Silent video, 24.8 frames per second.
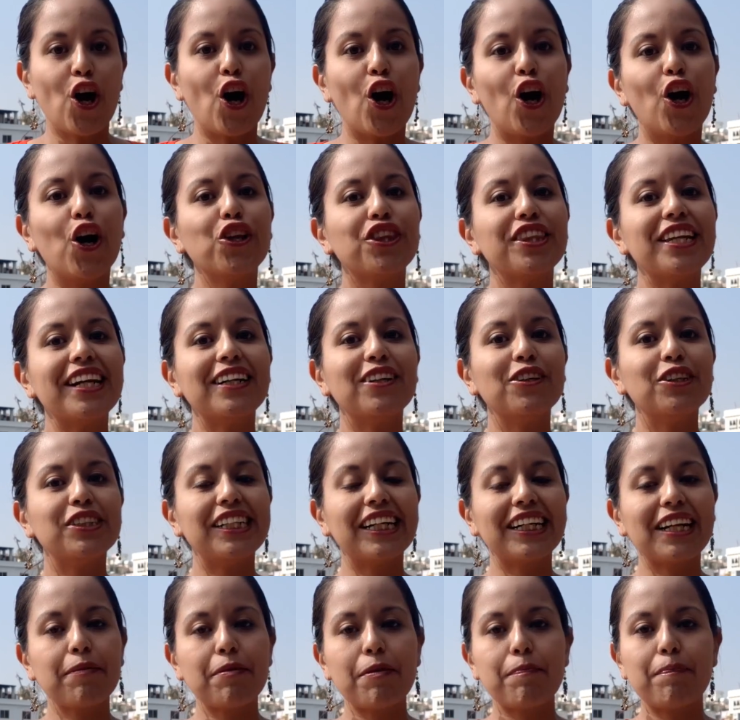Otra cosa
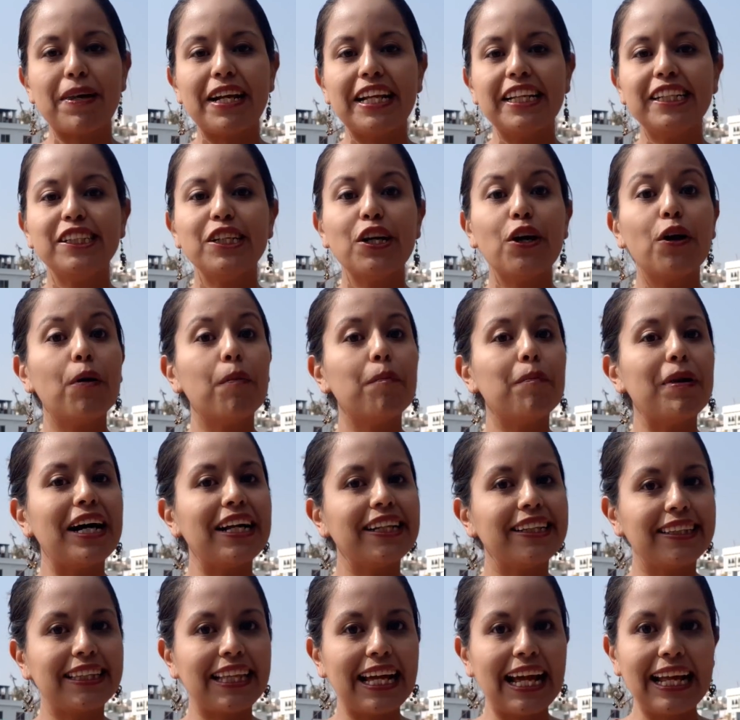que me pareció
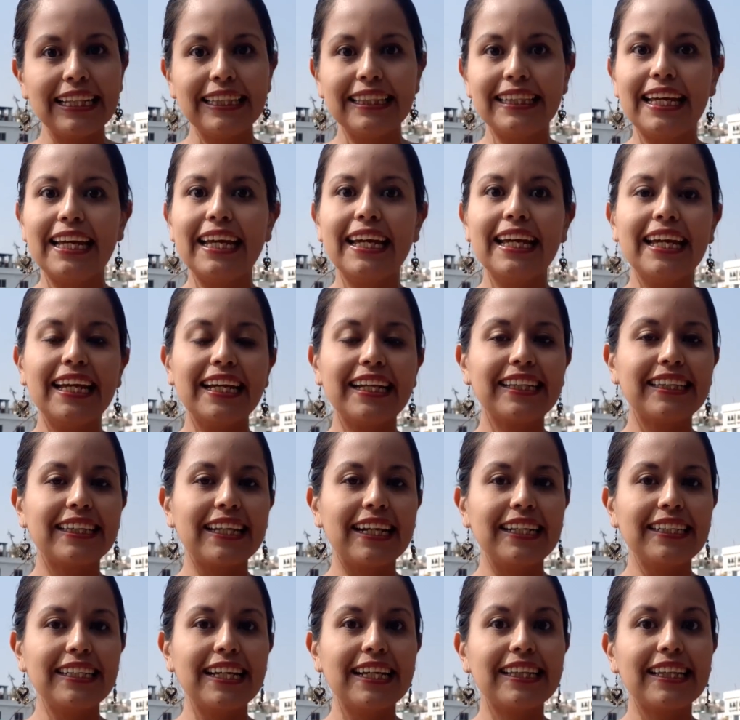bastante
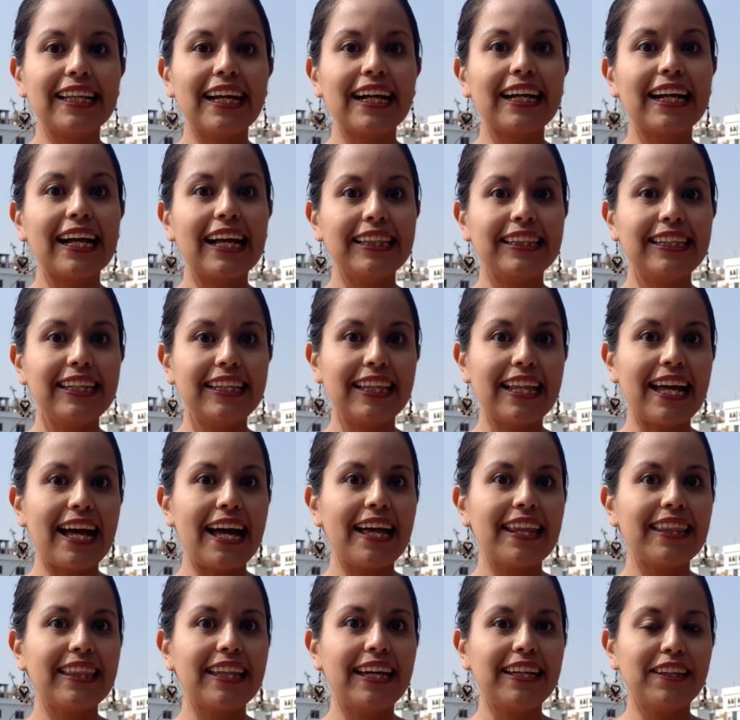extraña es la
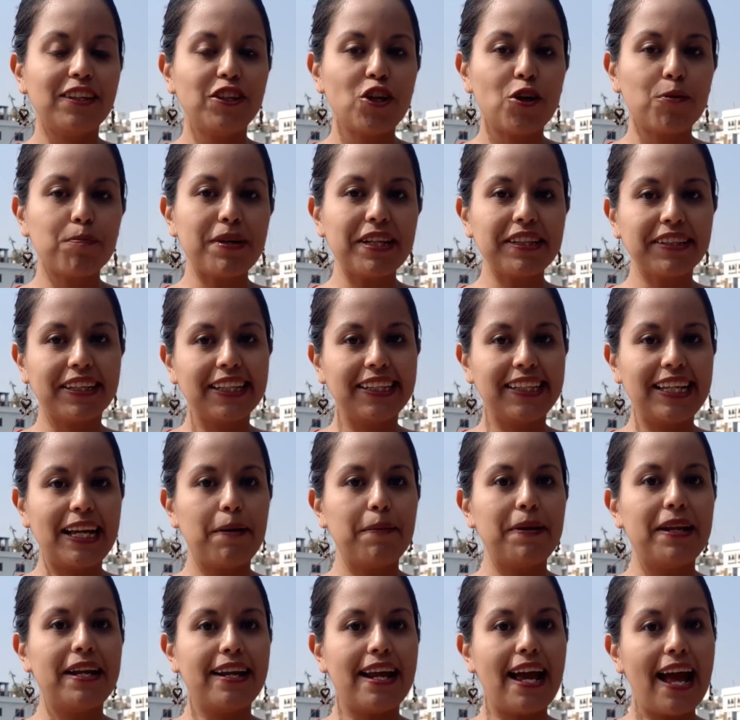cantidad de idiomas que se
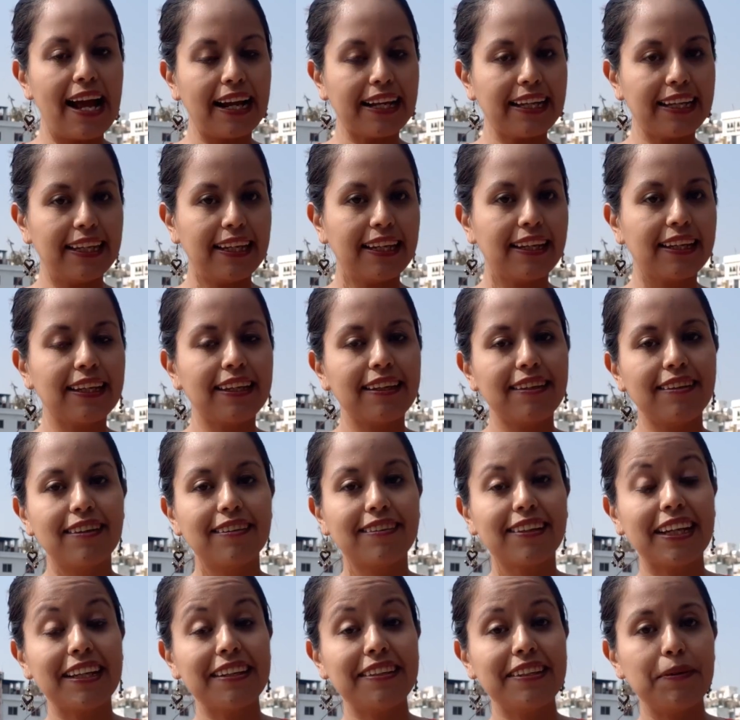hablan aquí. Y
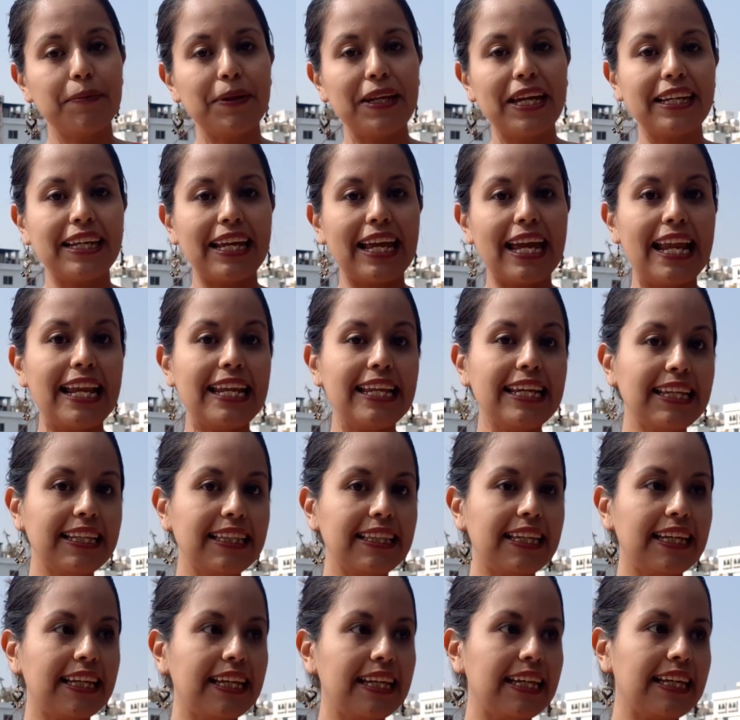es que si bien el
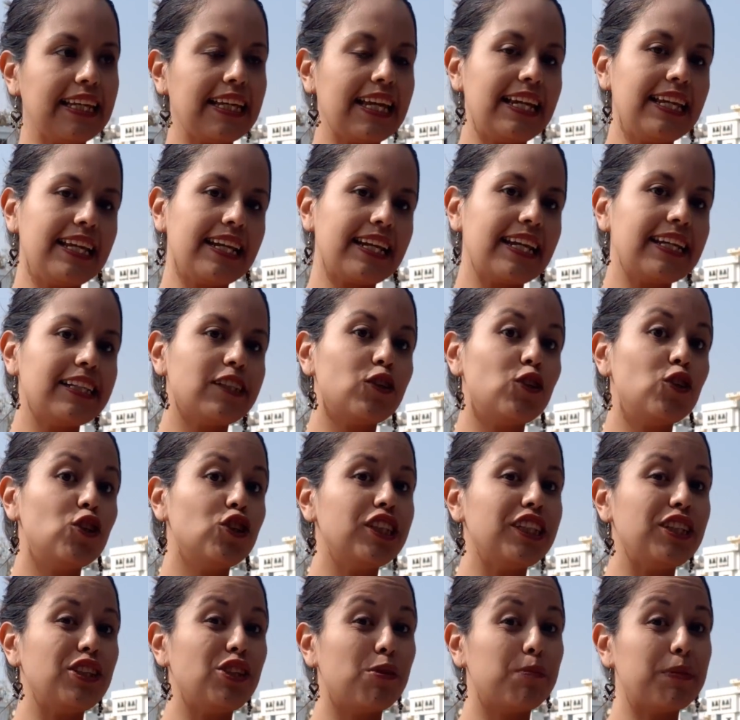hindi y el inglés son
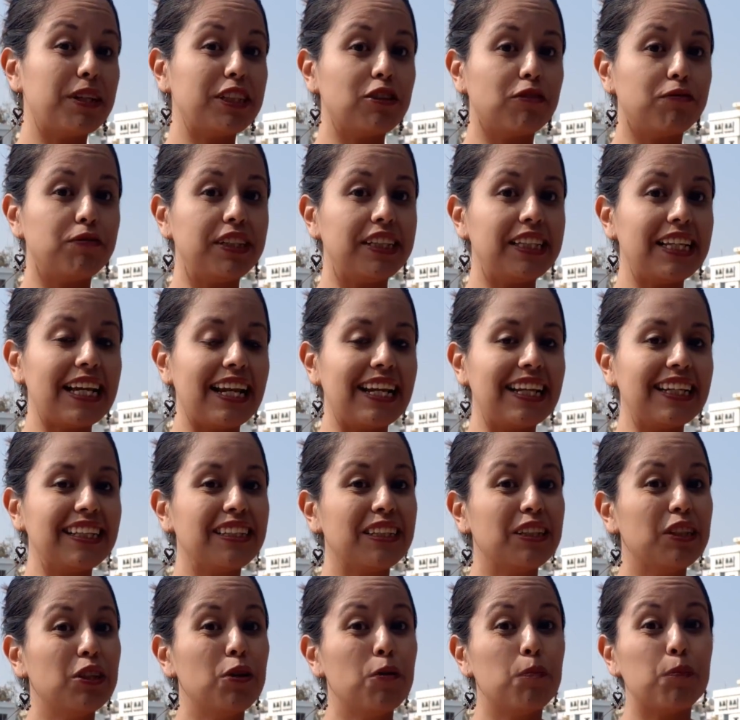los idiomas oficiales,
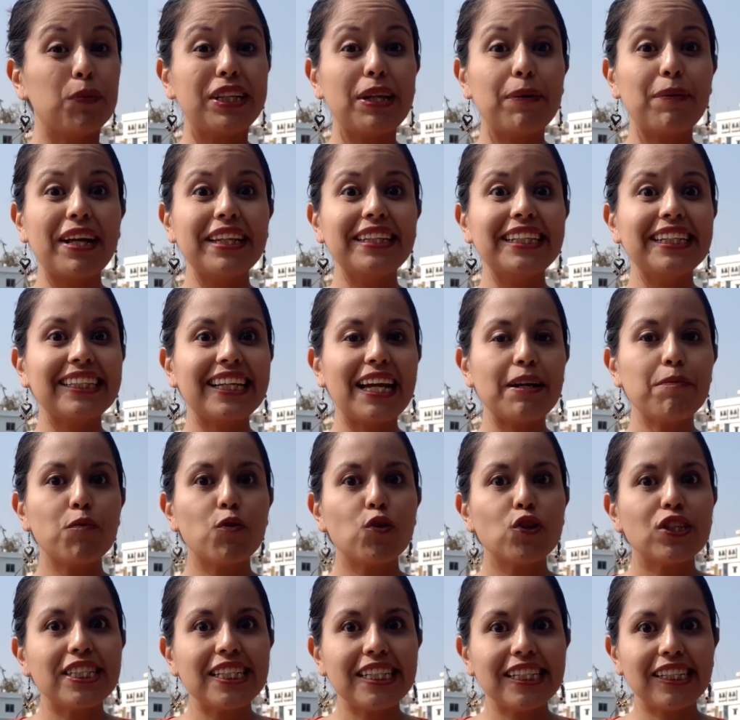pues la verdad es que hay
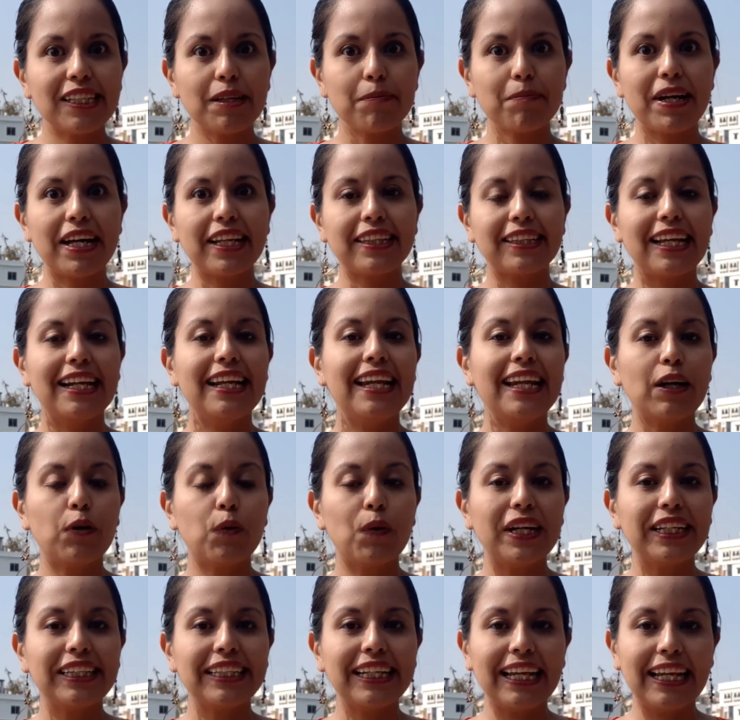muchísimas
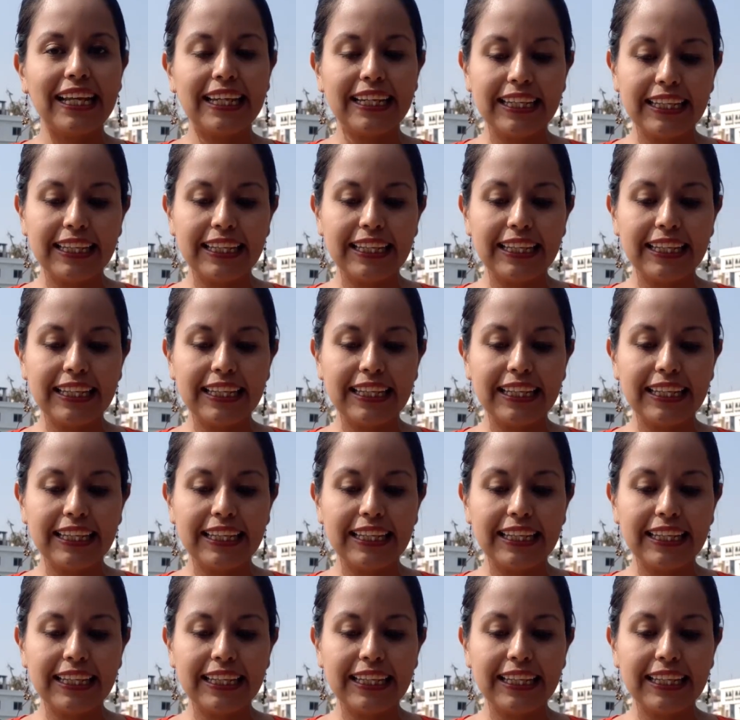lenguas en